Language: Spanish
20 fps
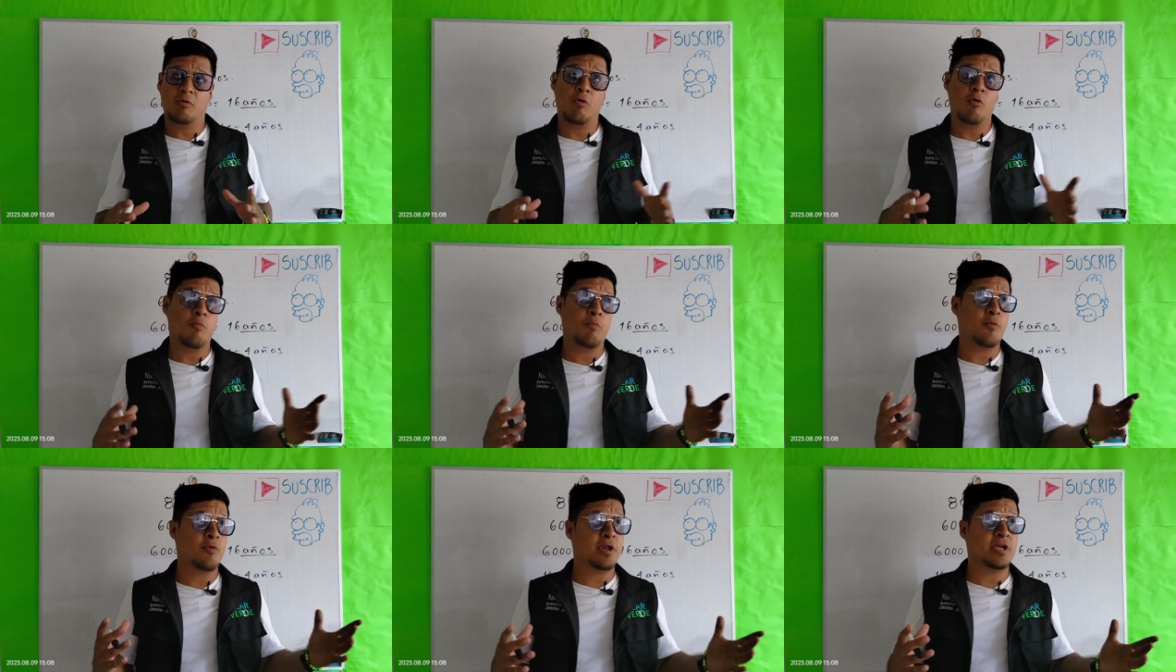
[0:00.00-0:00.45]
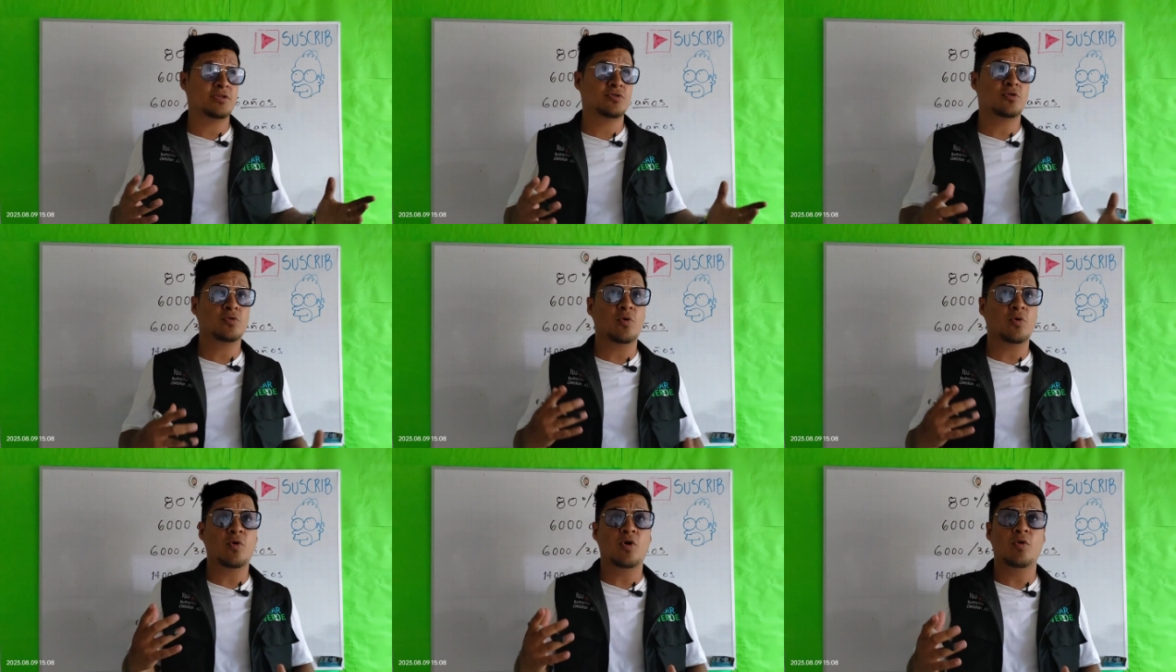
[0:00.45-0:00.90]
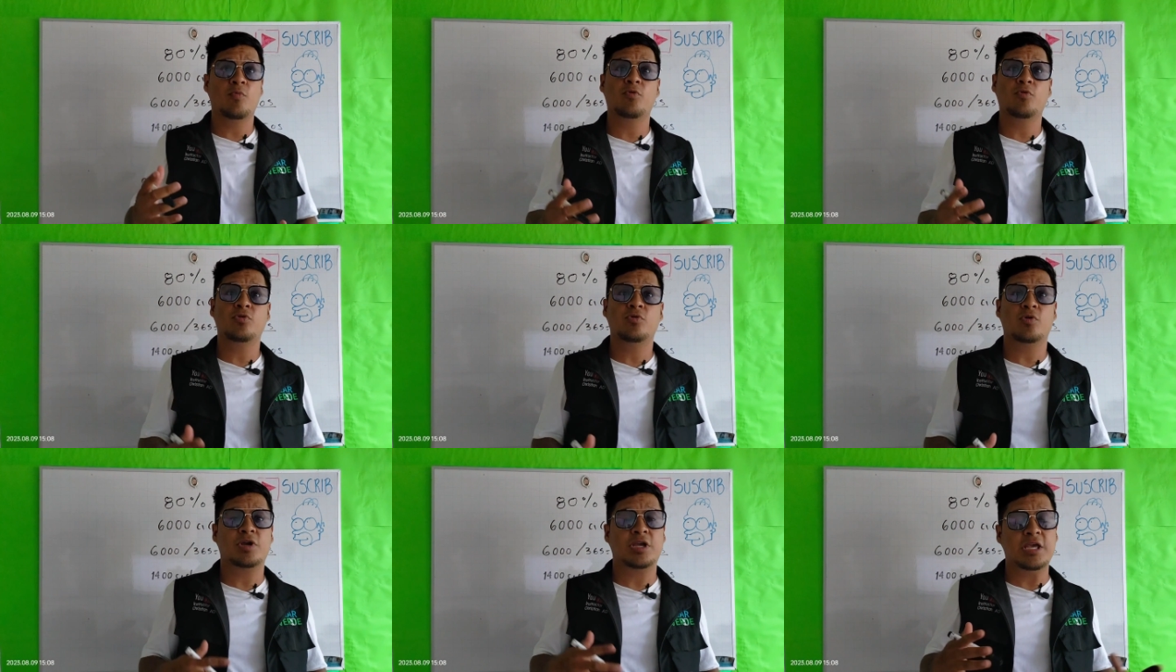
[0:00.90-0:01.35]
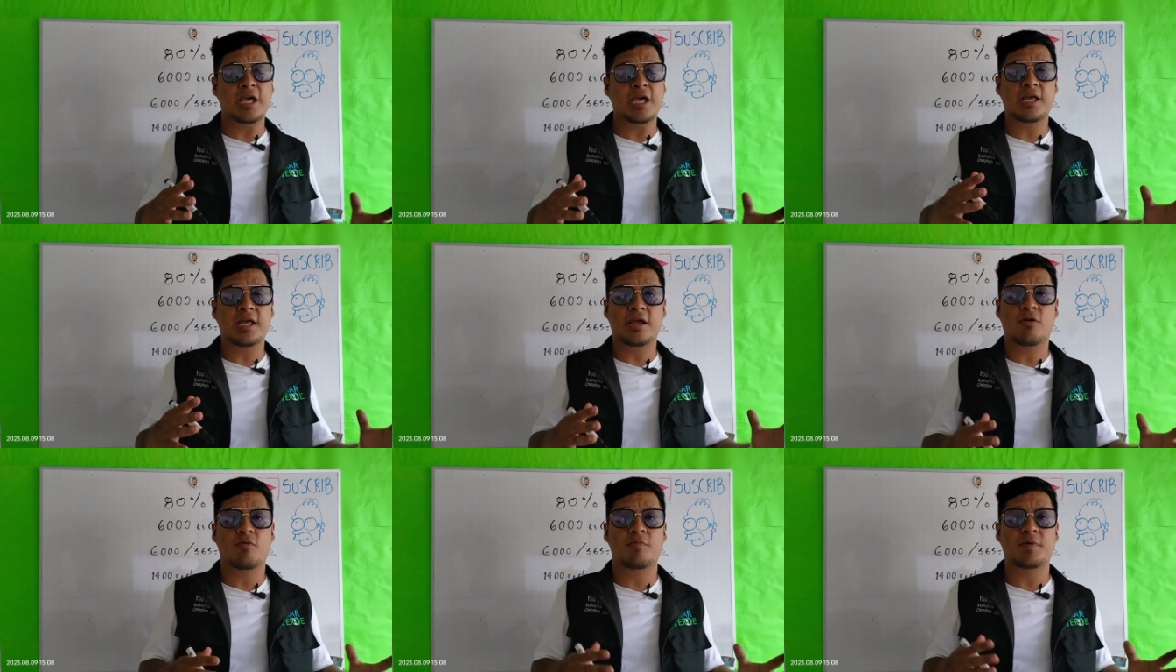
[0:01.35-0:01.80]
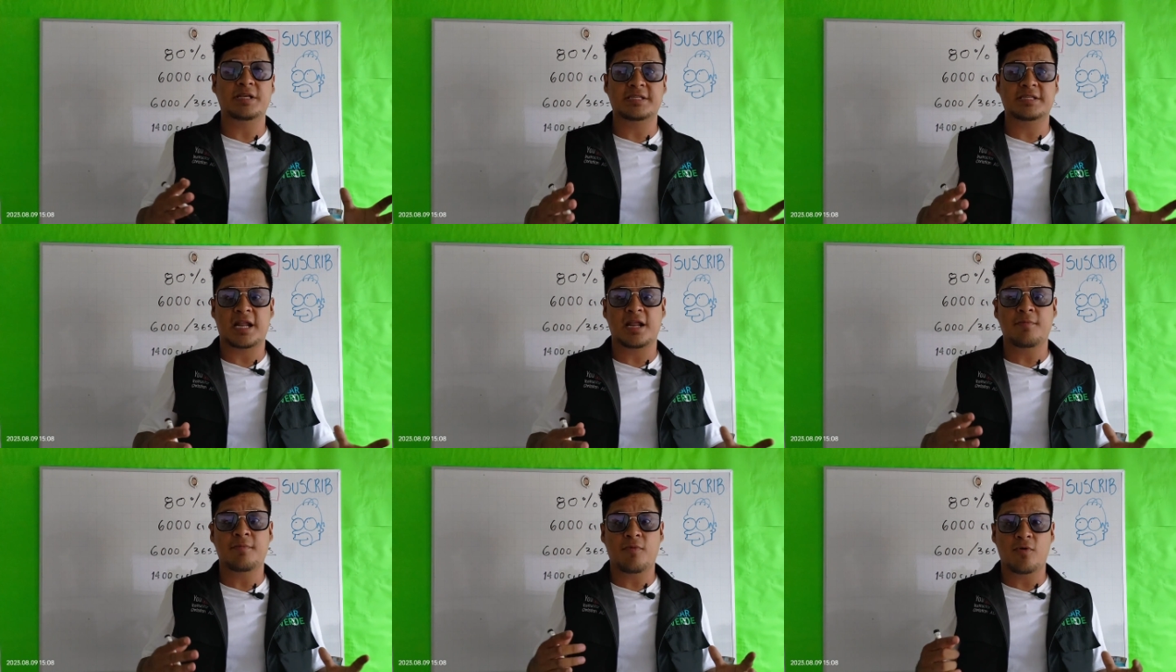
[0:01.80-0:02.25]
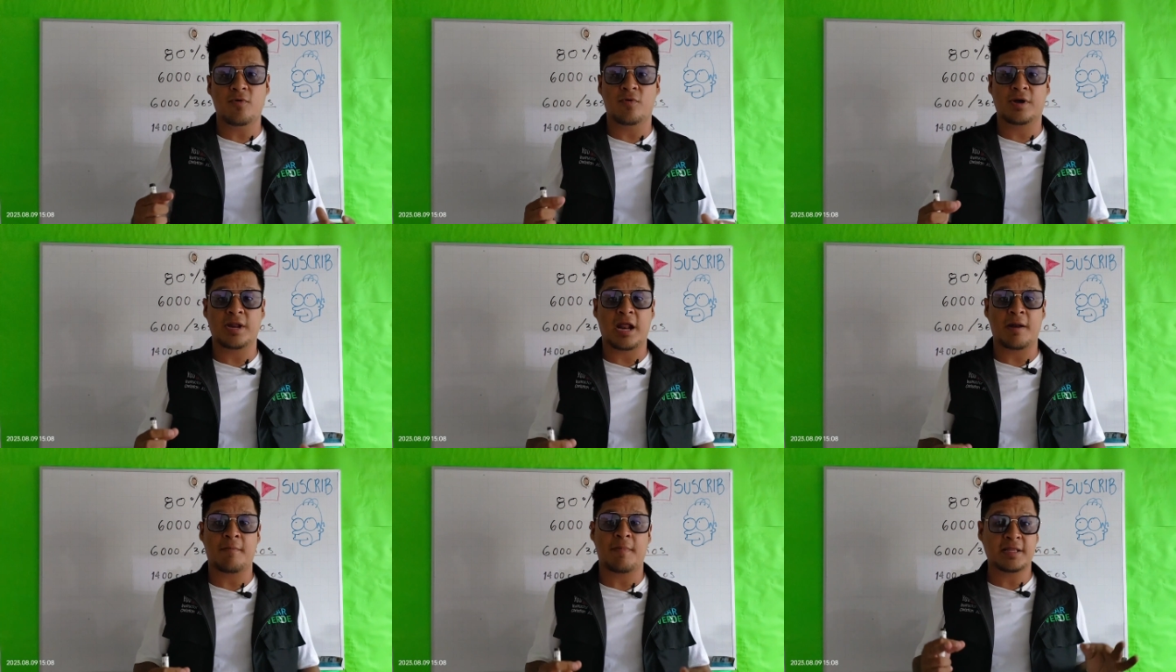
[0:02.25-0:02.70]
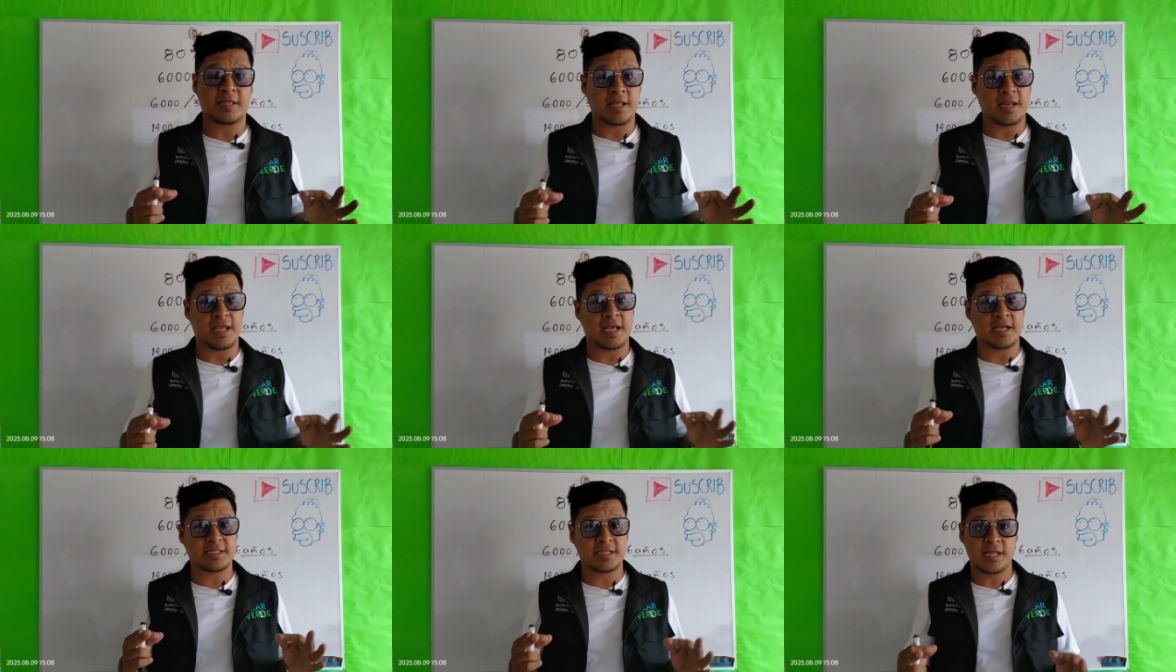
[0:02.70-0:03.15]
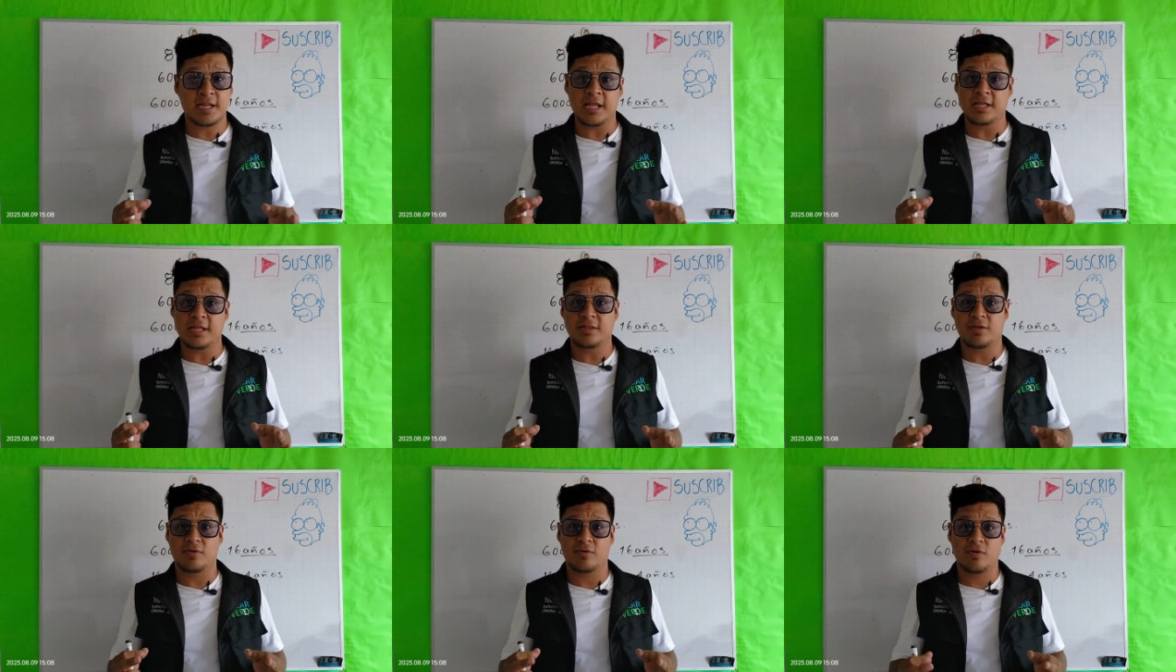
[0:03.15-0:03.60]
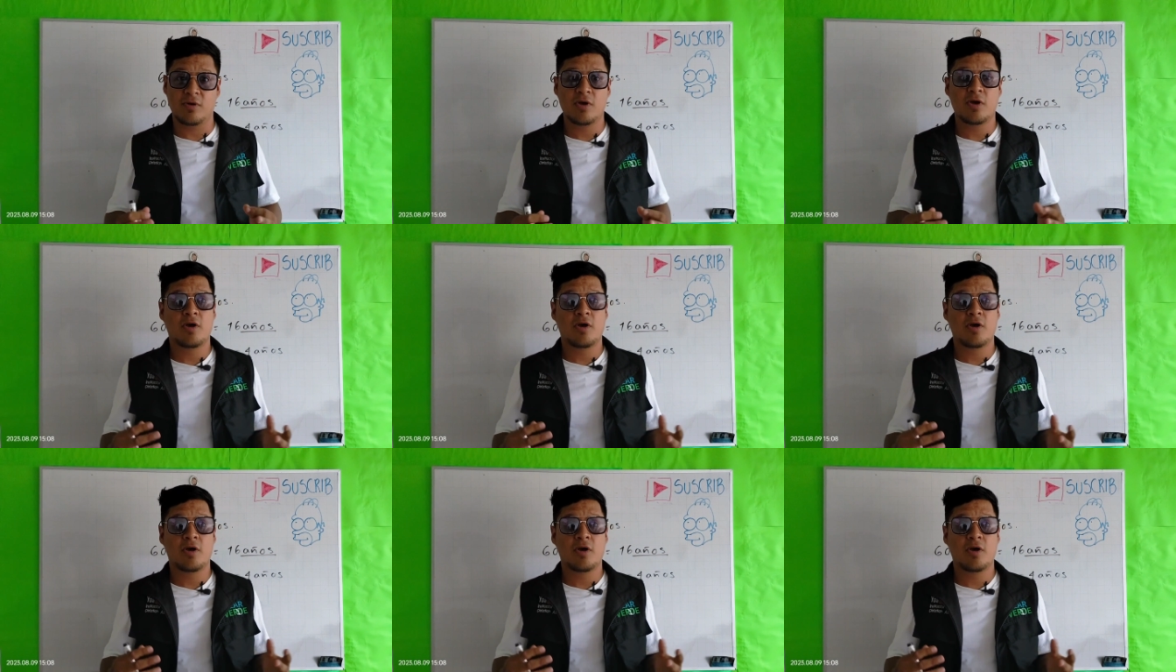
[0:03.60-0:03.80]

o por eso todo el mundo quiere comenzar a involucrar baterías en litio.